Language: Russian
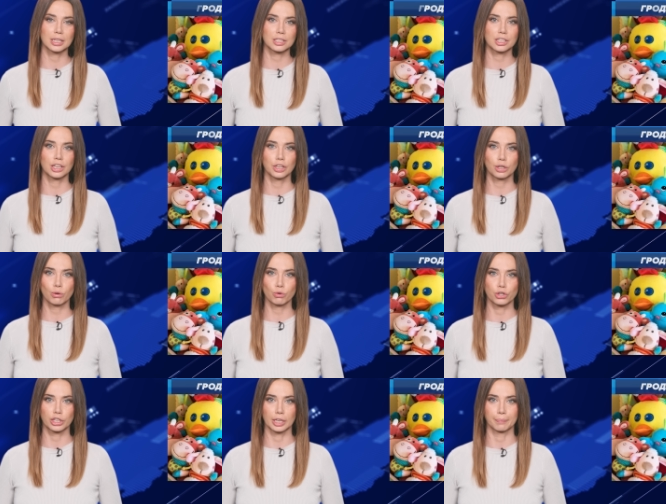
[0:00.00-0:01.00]
детские
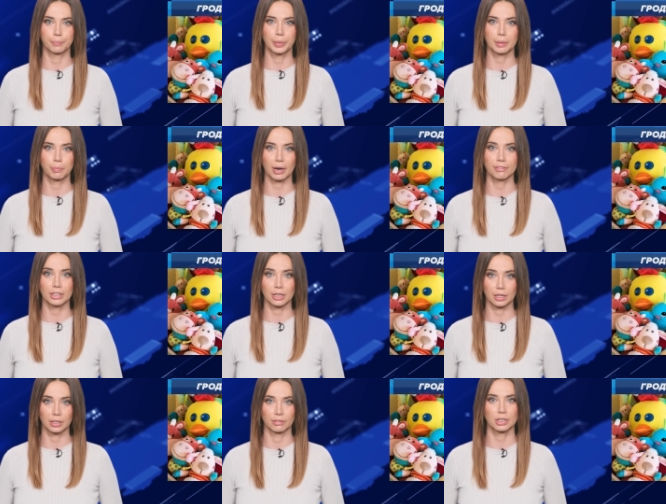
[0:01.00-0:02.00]
игрушки. При
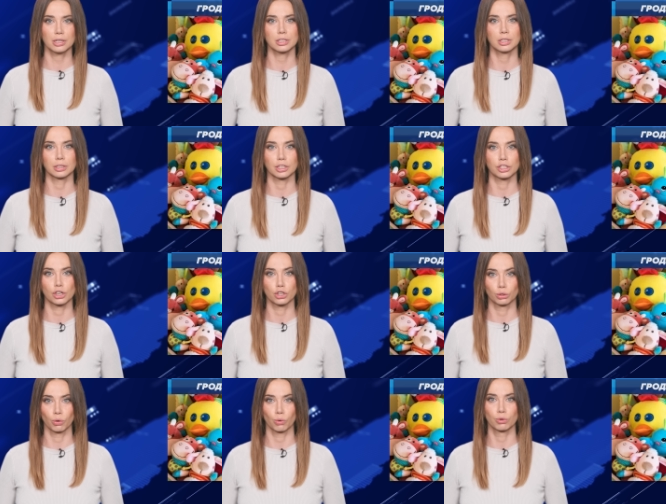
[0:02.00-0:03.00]
проверке выяснилось,
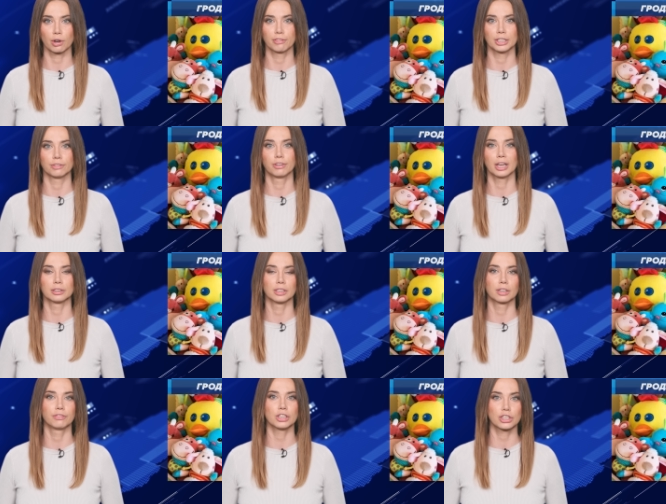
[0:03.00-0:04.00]
что уровень
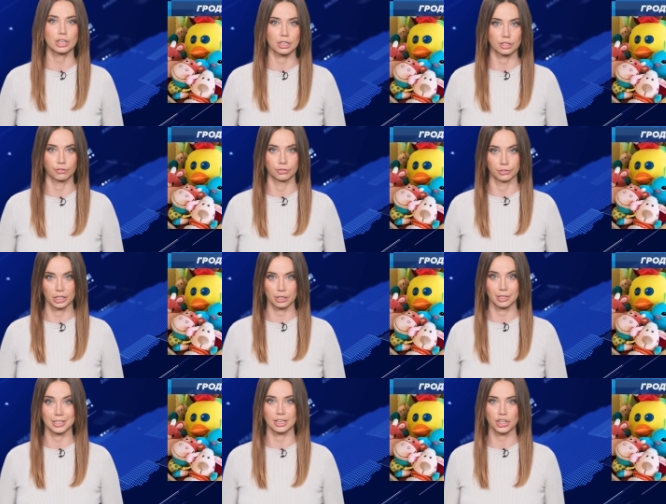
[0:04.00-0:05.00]
вредных веществ в
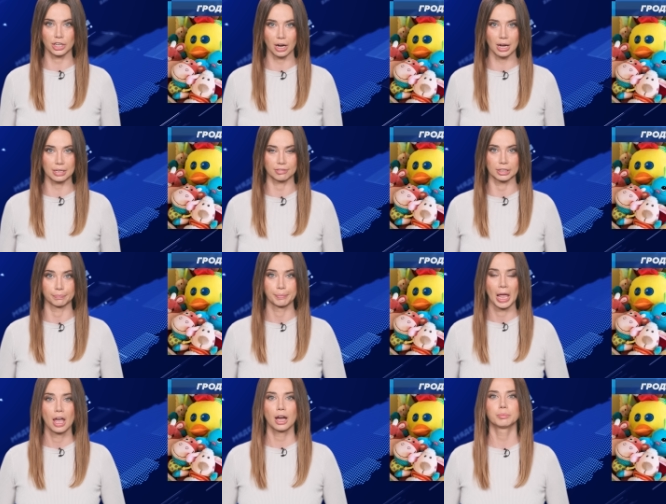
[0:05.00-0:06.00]
них зашкаливал.
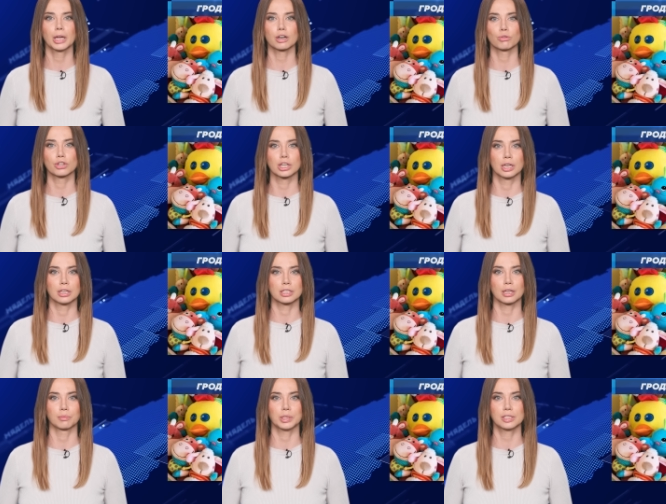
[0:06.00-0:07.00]
Обнаружили
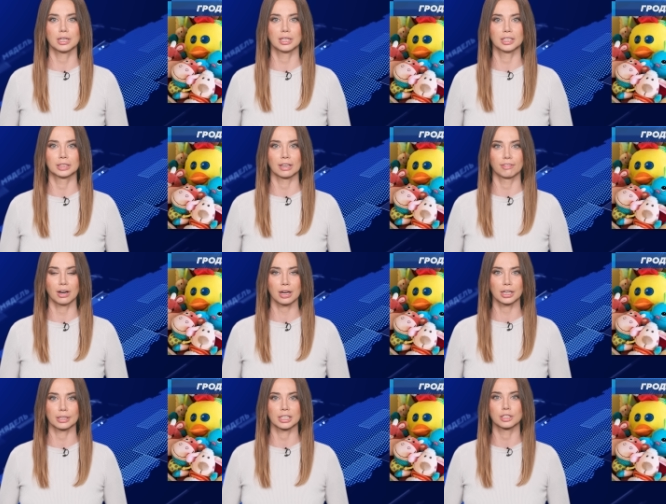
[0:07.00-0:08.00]
сомнительные
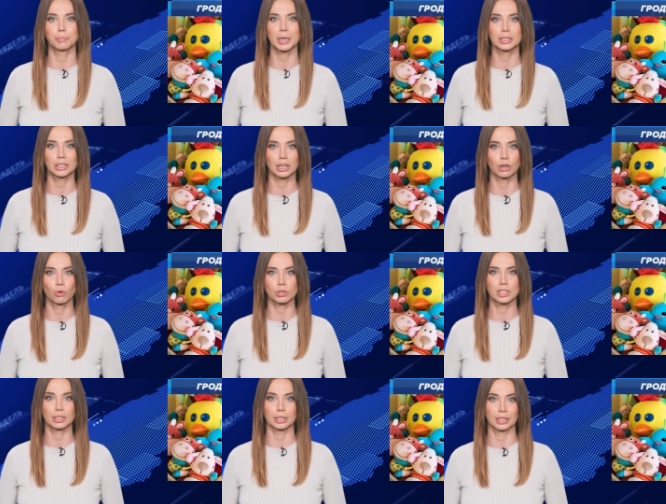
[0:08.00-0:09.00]
товары инспекторы
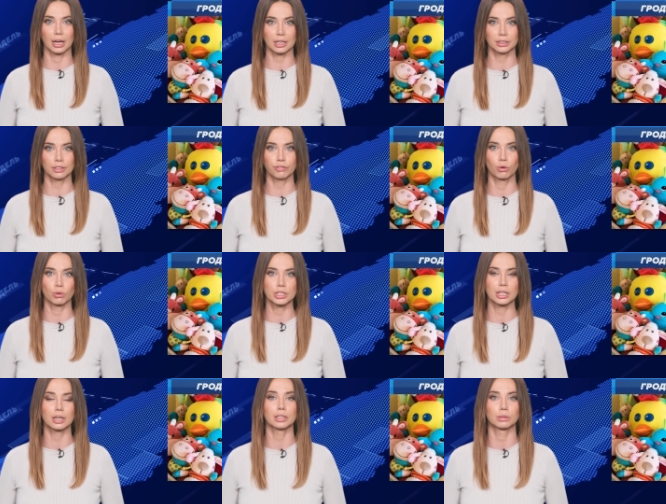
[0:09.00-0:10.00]
госстандарта в
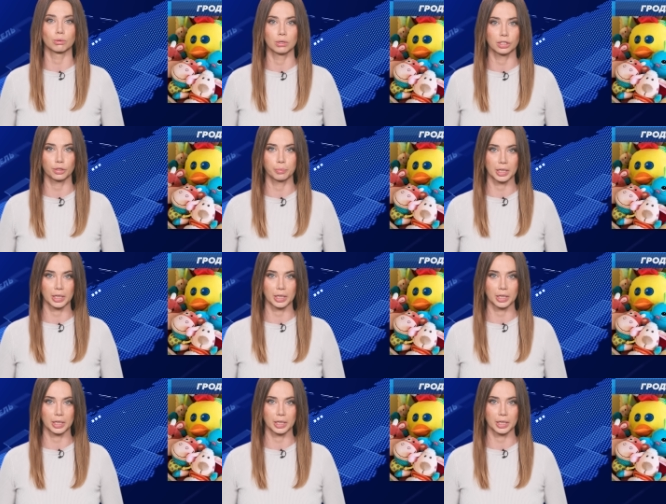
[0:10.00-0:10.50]
ходе контрольных